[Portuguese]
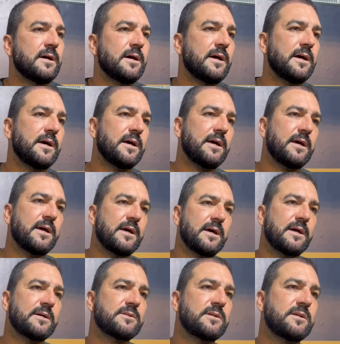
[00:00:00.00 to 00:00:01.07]

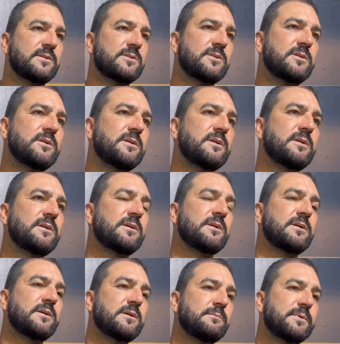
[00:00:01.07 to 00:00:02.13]
é, a
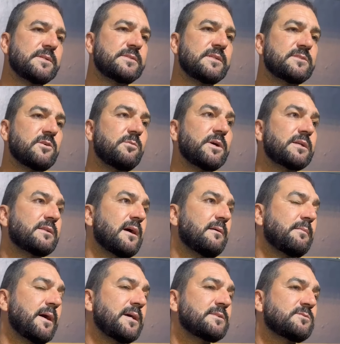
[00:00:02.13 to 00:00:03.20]
gente precisa aumentar
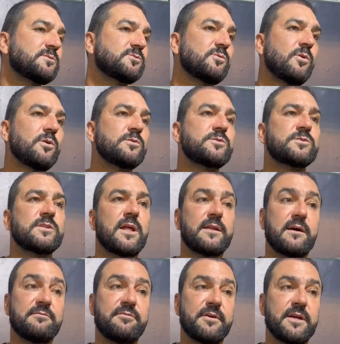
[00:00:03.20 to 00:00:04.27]
mais os gols lá
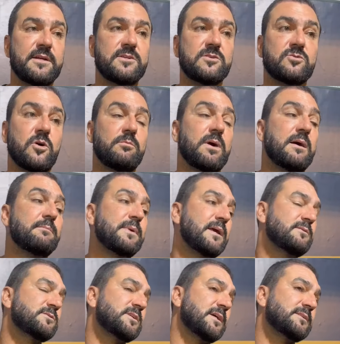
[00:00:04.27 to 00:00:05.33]
na frente, tomar
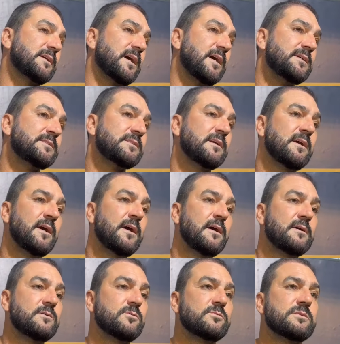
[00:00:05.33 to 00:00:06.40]
menos atrás.
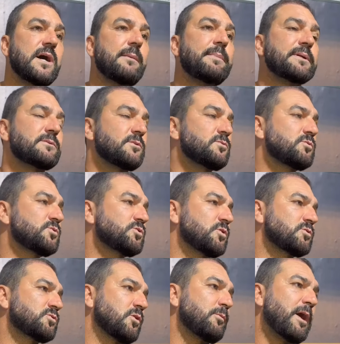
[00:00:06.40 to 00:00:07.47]
Não dá para todo
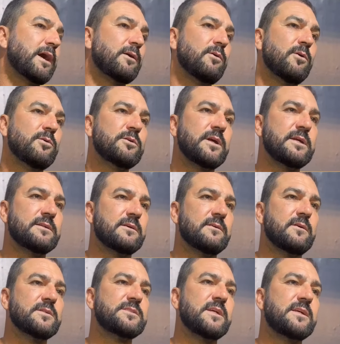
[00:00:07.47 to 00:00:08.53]
jogo tomar gol, né? Então
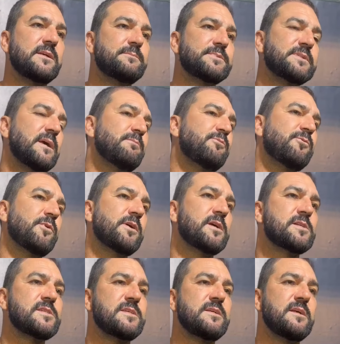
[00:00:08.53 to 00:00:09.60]
a nossa equipe sempre foi
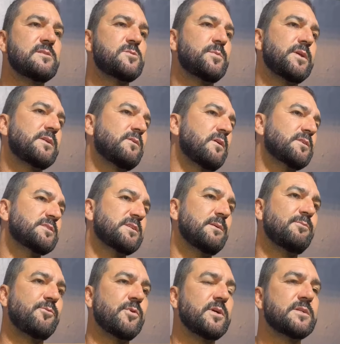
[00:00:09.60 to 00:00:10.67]
assim, o espírito nosso
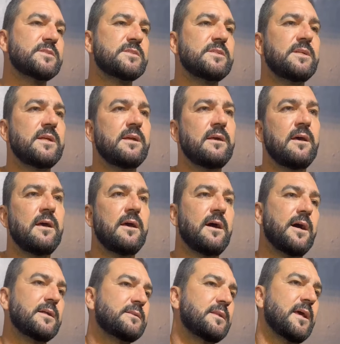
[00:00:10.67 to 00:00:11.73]
sempre foi assim, né?
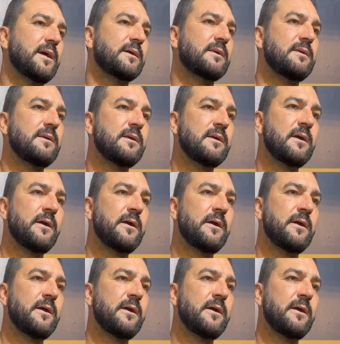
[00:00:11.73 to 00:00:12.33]
Até aqui.